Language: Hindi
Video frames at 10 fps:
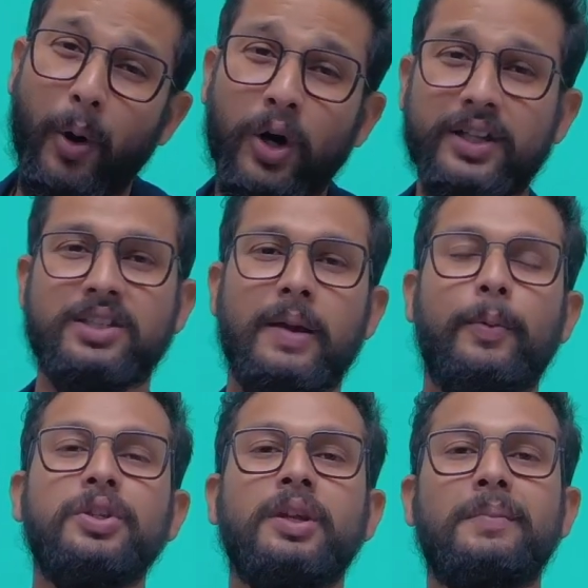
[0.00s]
बहुत अच्छे
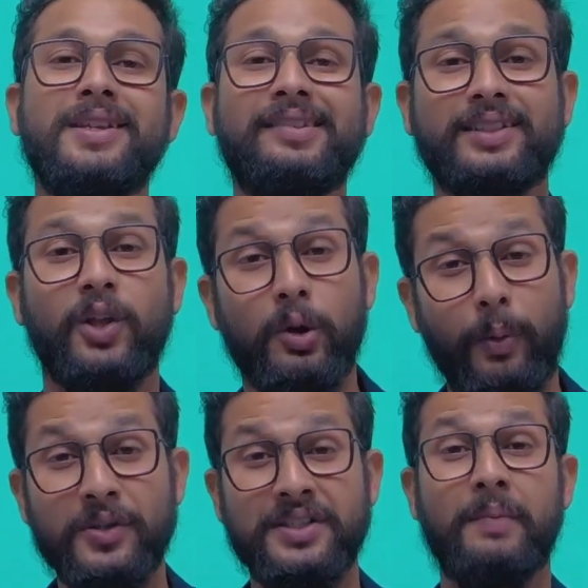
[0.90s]
पोजिशन में जा सकता है और
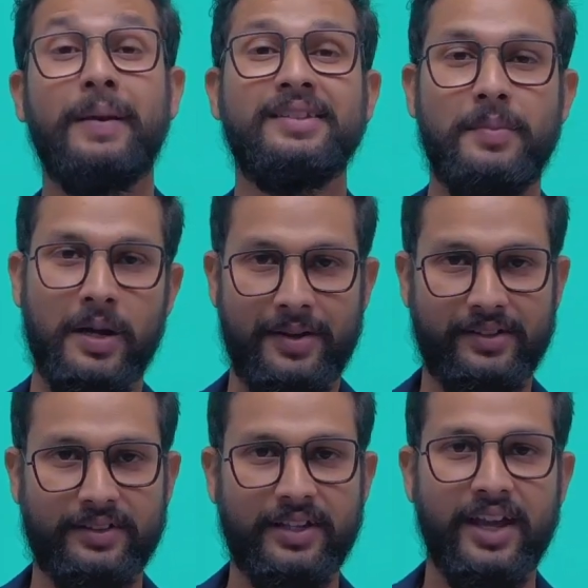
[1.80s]
बहुत ज्यादा पैसे भी कमा
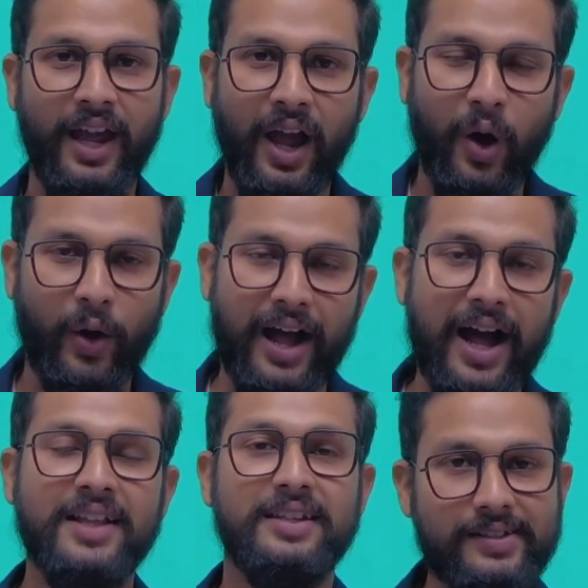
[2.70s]
सकता है और
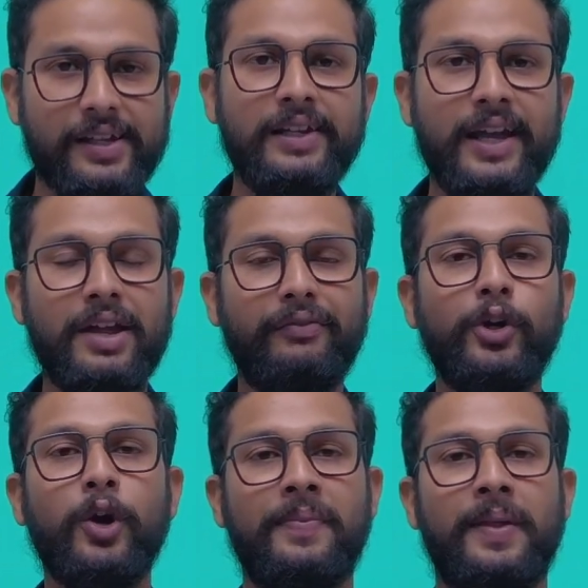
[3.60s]
आज इसीलिए ये
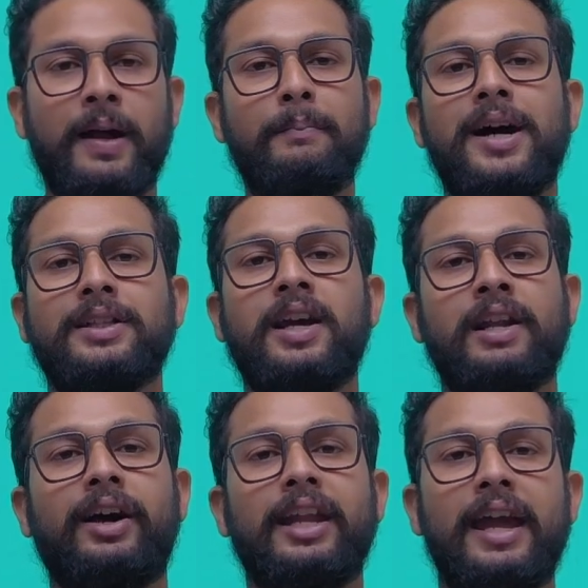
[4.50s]
वीडियो के अंदर हम बात
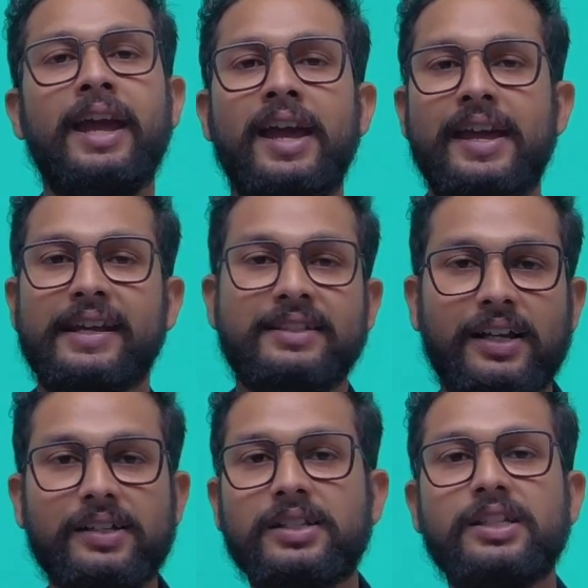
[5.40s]
करने वाले हैं एक
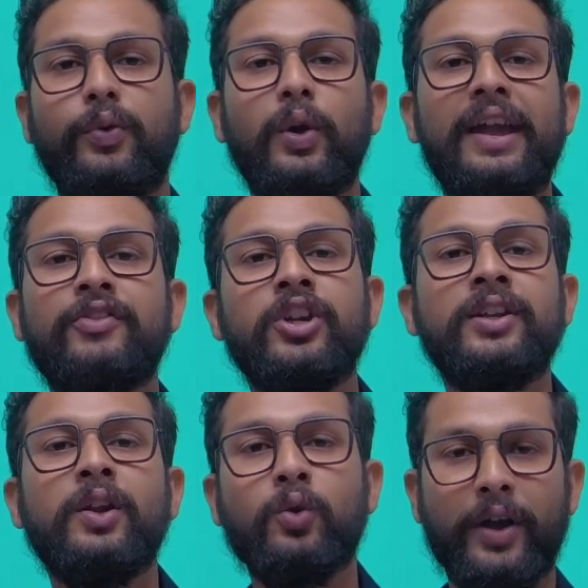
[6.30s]
सक्सेसफुल
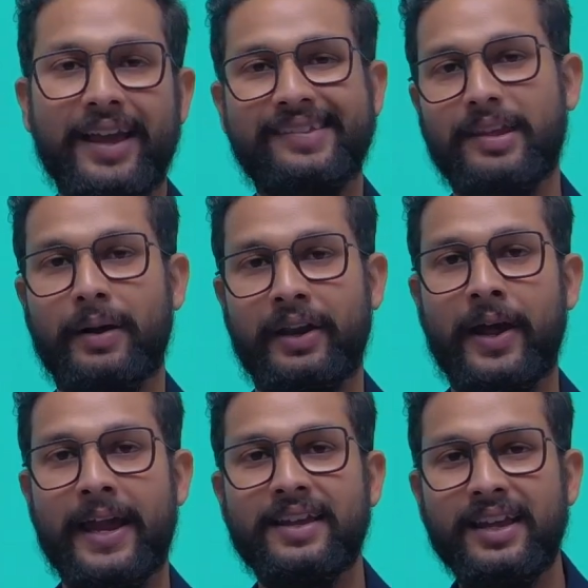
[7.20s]
इंजीनियर को कैसे बनना
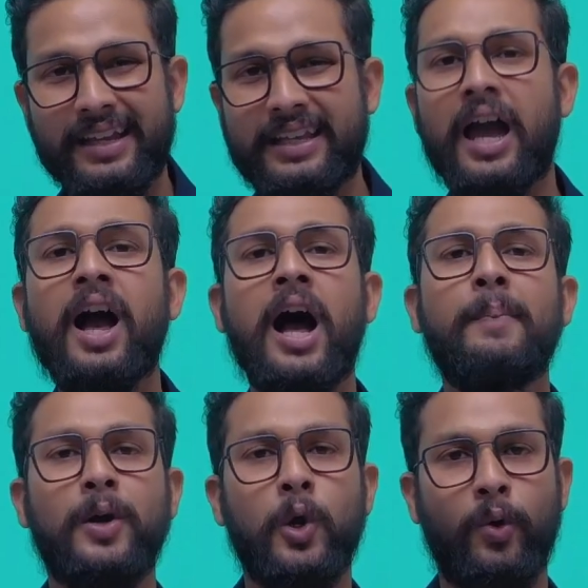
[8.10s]
है क्या
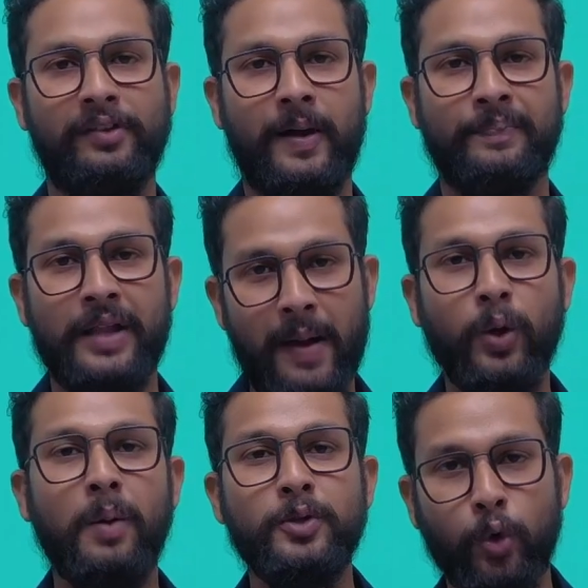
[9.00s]
आप करो ऐसा आप
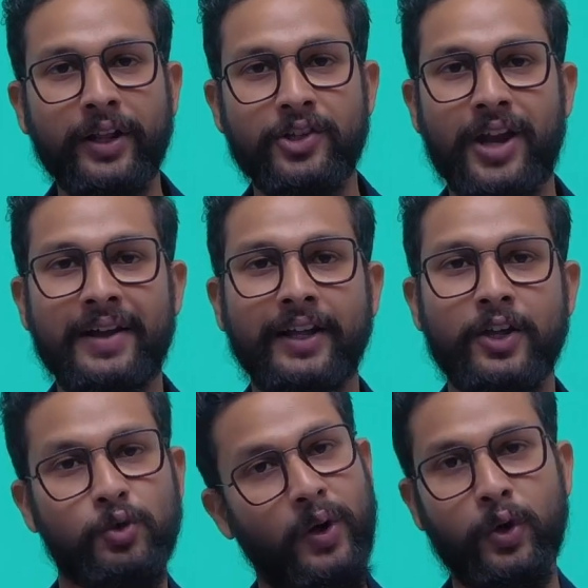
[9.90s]
लोग अभी छोटे स्टैंडर्ड के
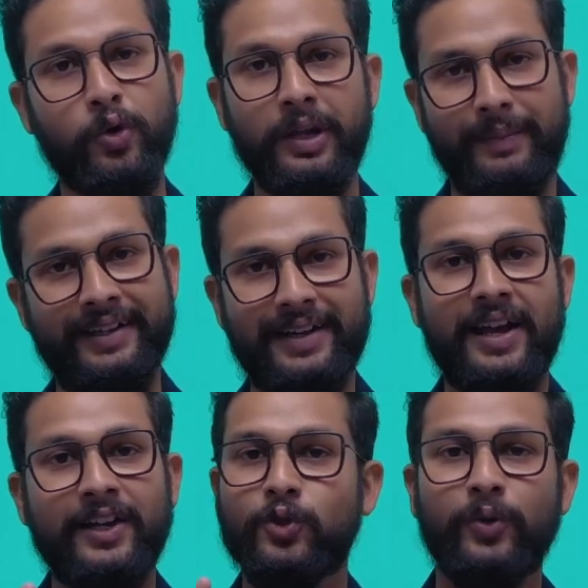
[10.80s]
स्टूडेंट हो क्योंकि मेरे
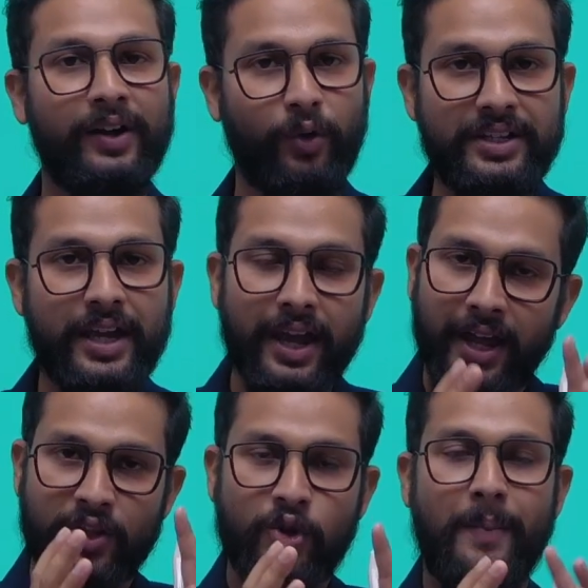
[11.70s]
टारगेट स्टूडेंट वही है
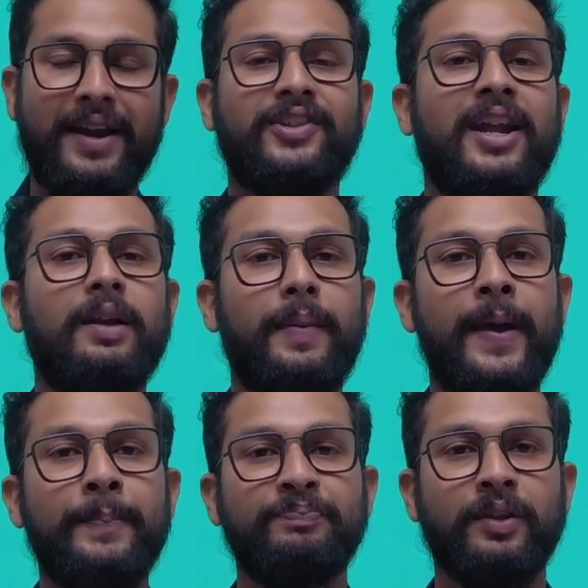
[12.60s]
जो हमारे चैनल पे
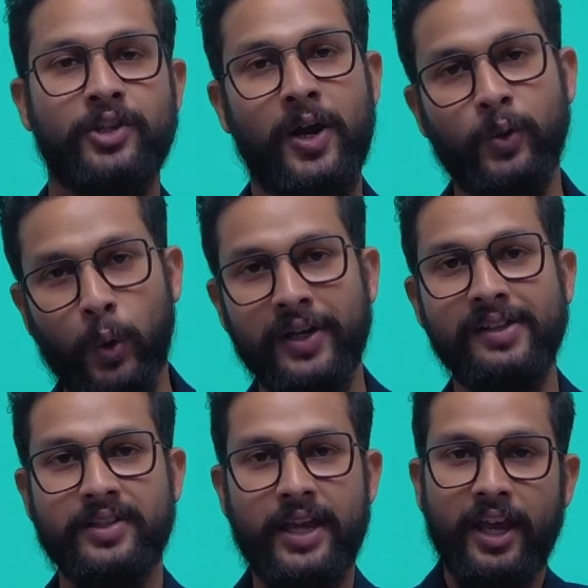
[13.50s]
है जया ट्यूटोरियल
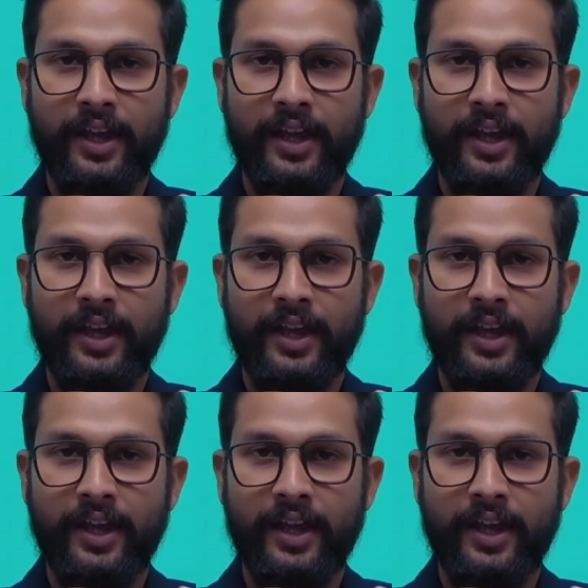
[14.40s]
से